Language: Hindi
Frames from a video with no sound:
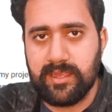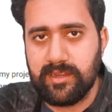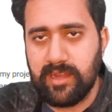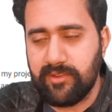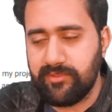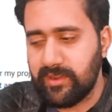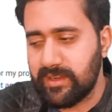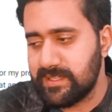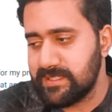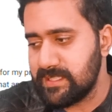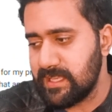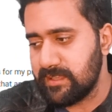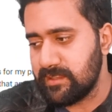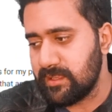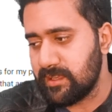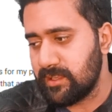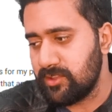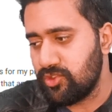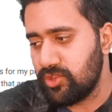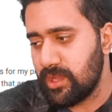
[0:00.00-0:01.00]
ग्राफिक
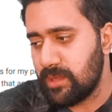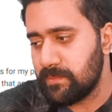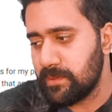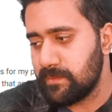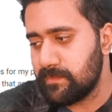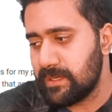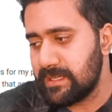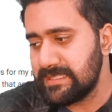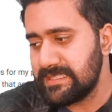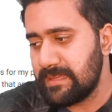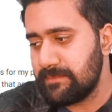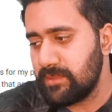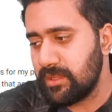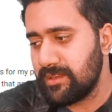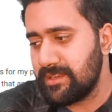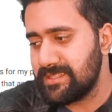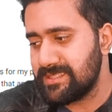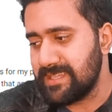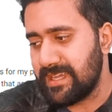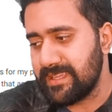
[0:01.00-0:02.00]
डिज़ाइनिंग की तो यहाँ पर हमारे सामने
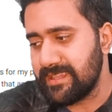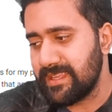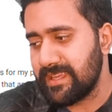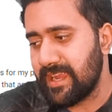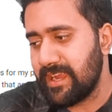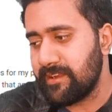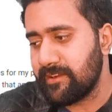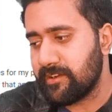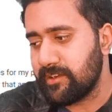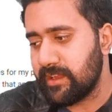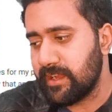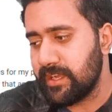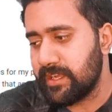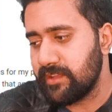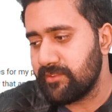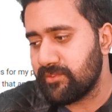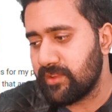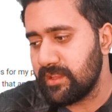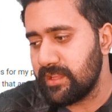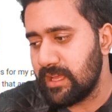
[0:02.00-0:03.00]
डिज़ाइनिंग एंड
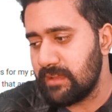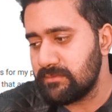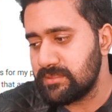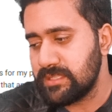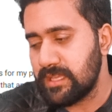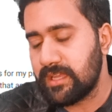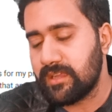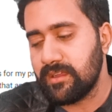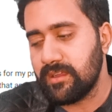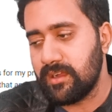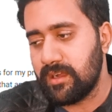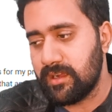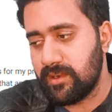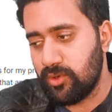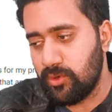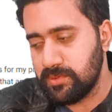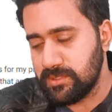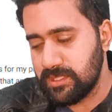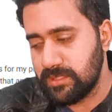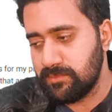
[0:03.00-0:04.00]
क्रिएटिव के नाम से एक
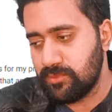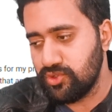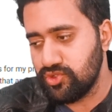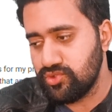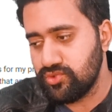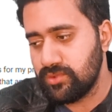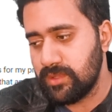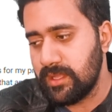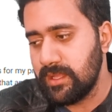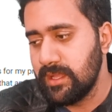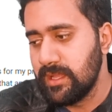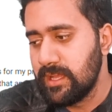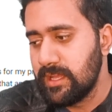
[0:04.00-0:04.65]
ऑप्शन मौजूद है